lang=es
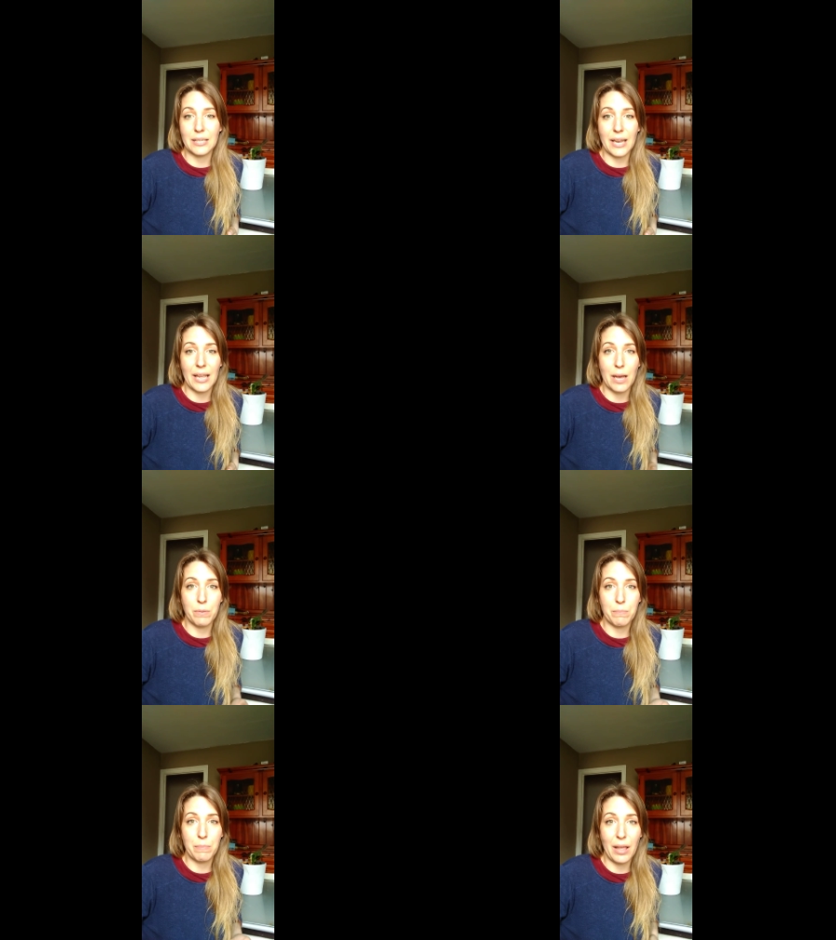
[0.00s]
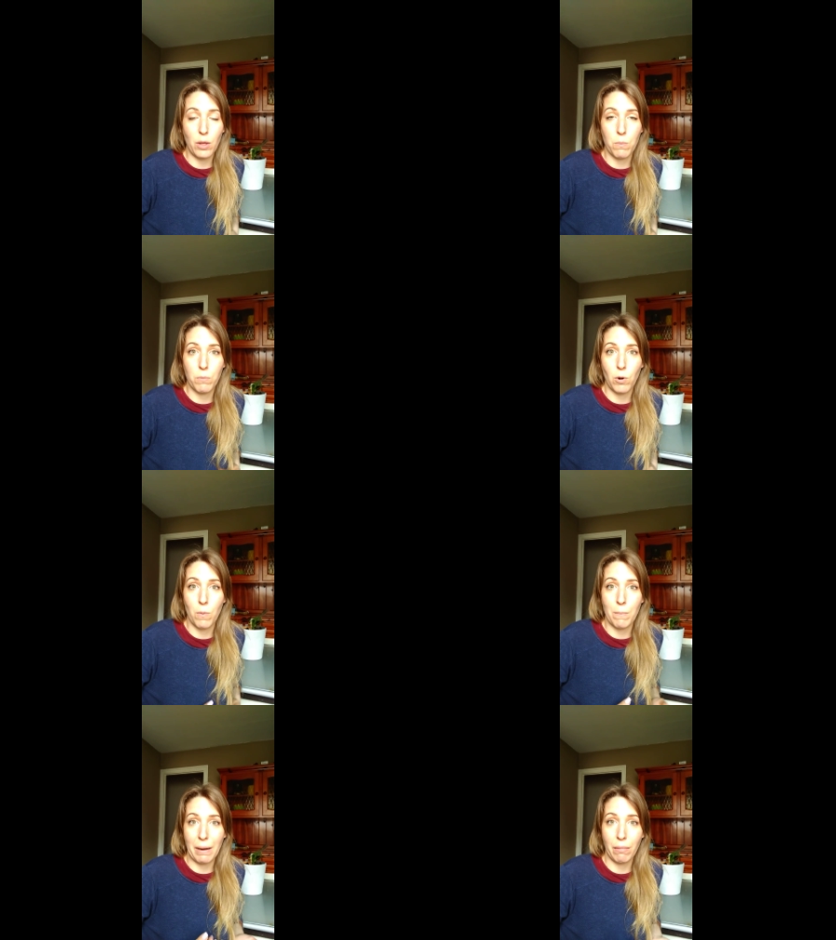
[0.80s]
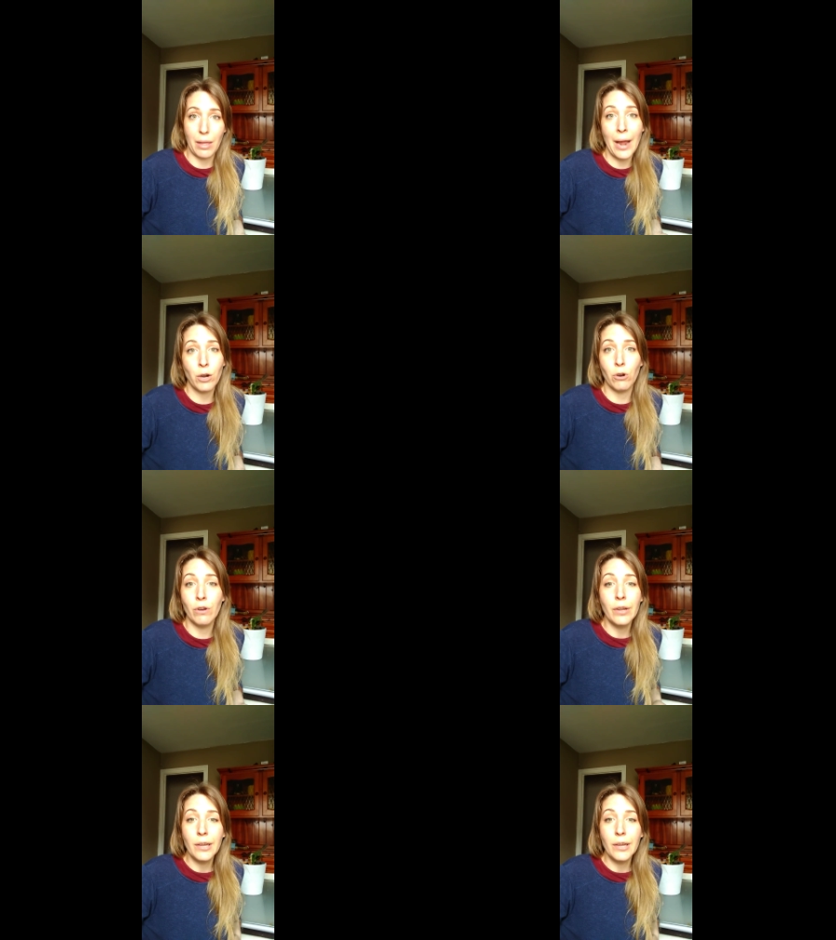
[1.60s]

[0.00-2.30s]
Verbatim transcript: es que ya me parece un poco marciano